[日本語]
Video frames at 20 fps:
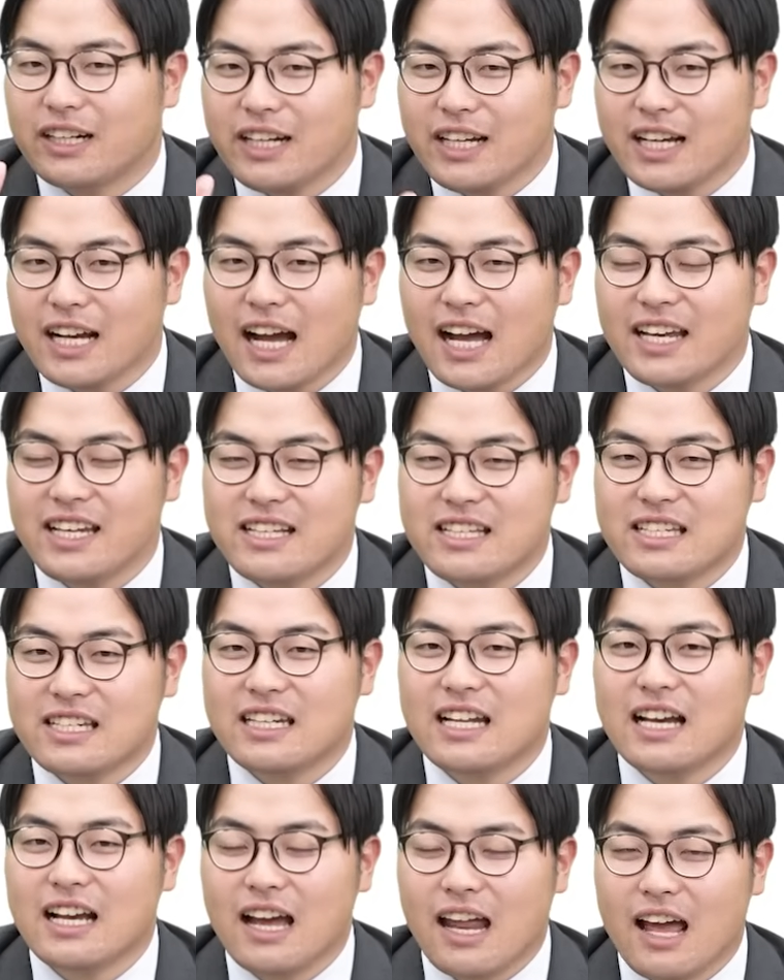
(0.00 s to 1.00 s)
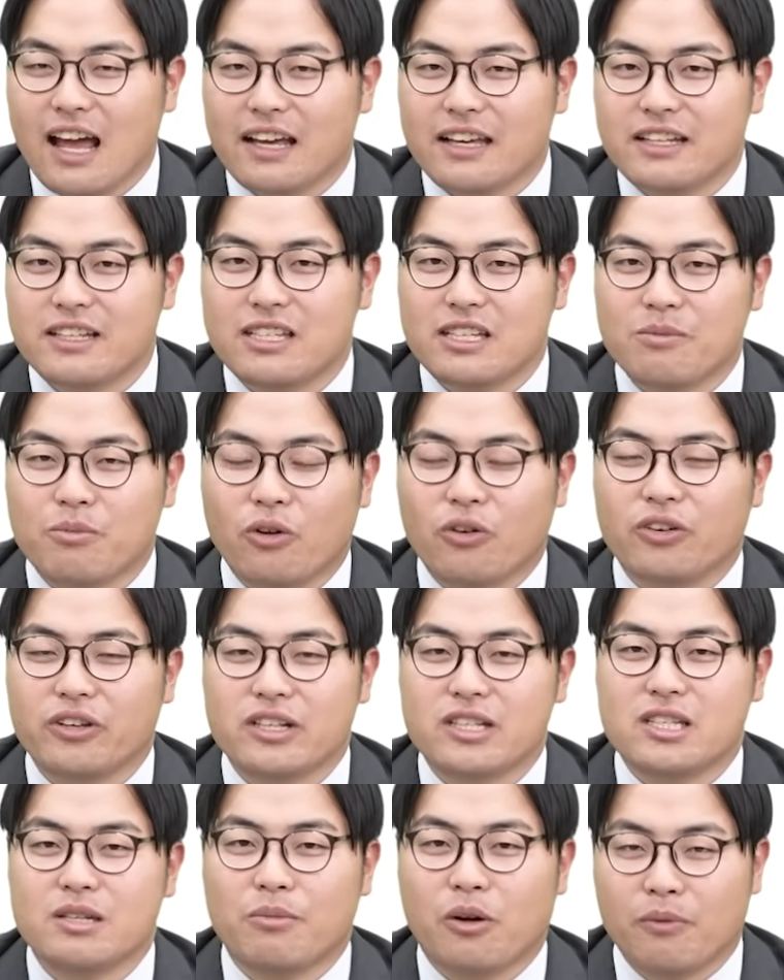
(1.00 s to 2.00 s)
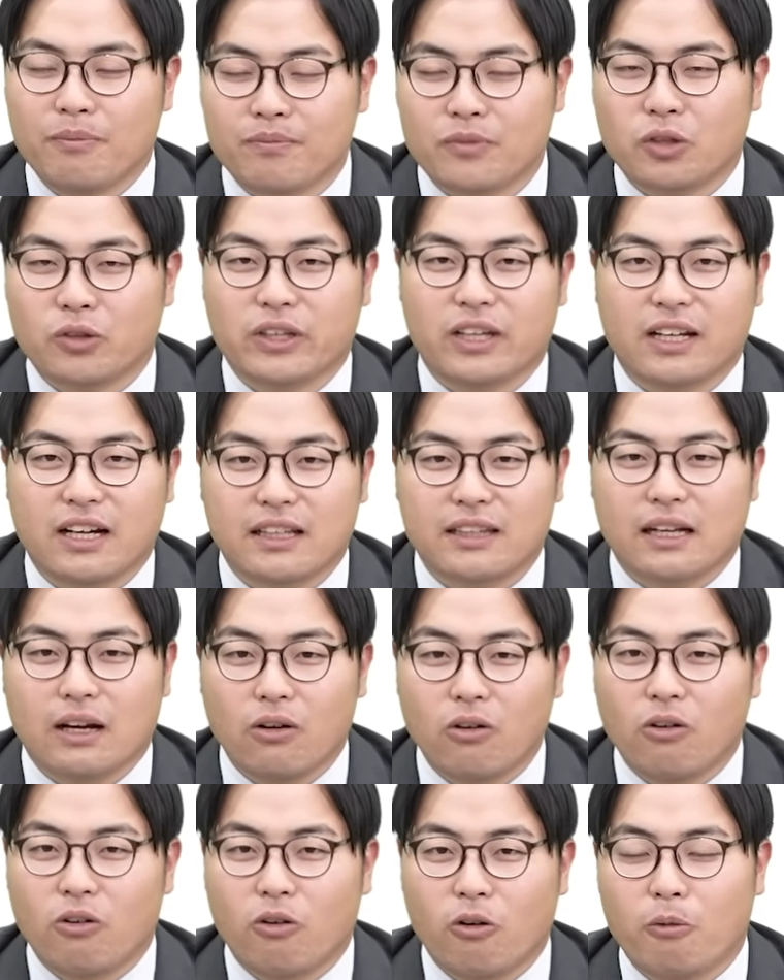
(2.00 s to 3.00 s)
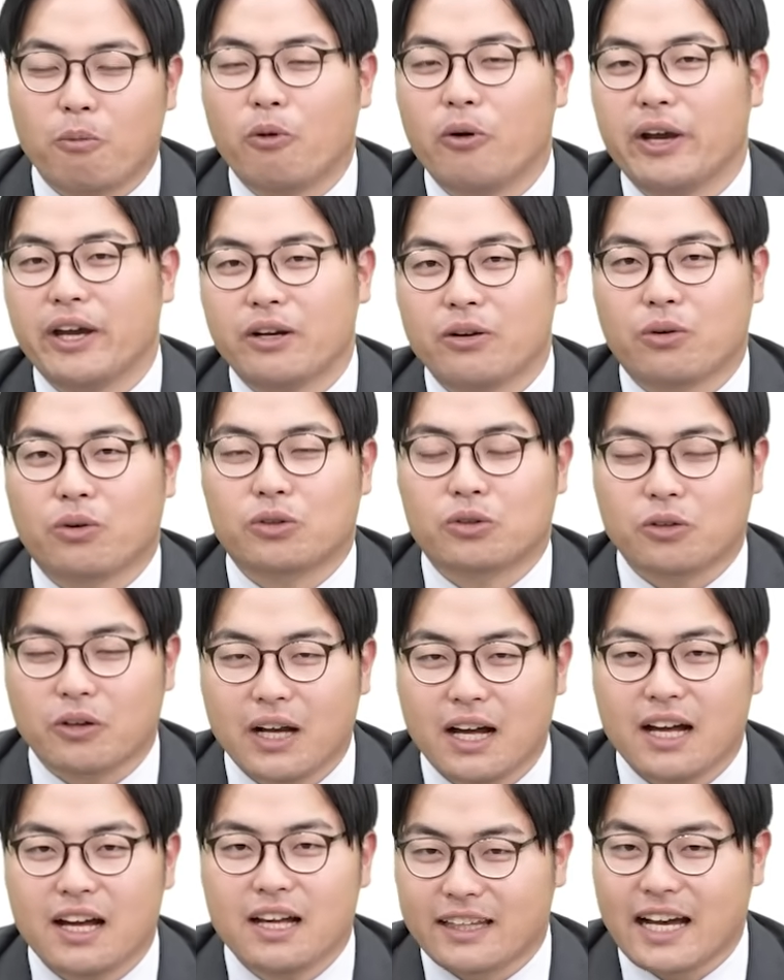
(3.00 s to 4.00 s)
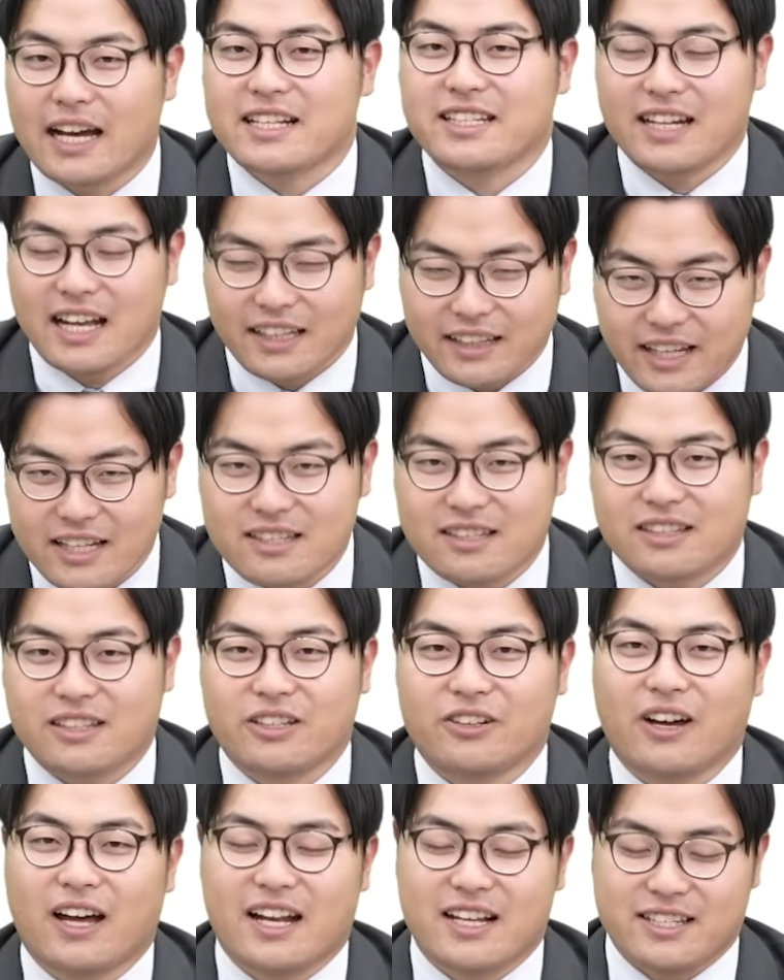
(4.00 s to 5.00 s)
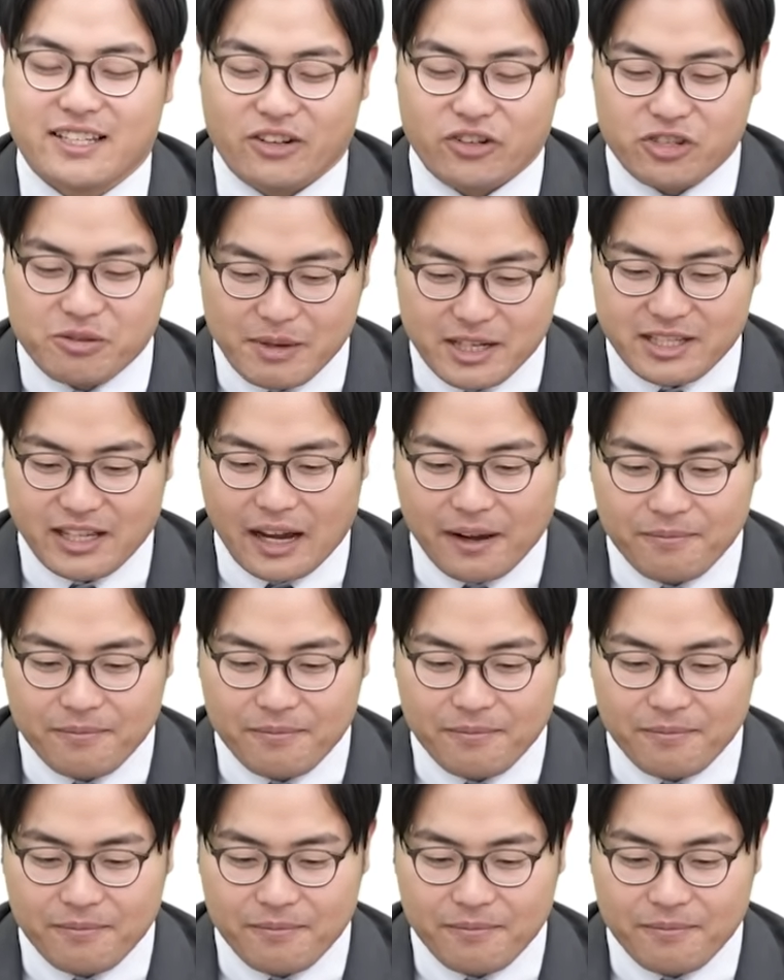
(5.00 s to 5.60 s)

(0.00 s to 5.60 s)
理解しながら一問一問解き方を覚えることが大事なんですっていう話をしました。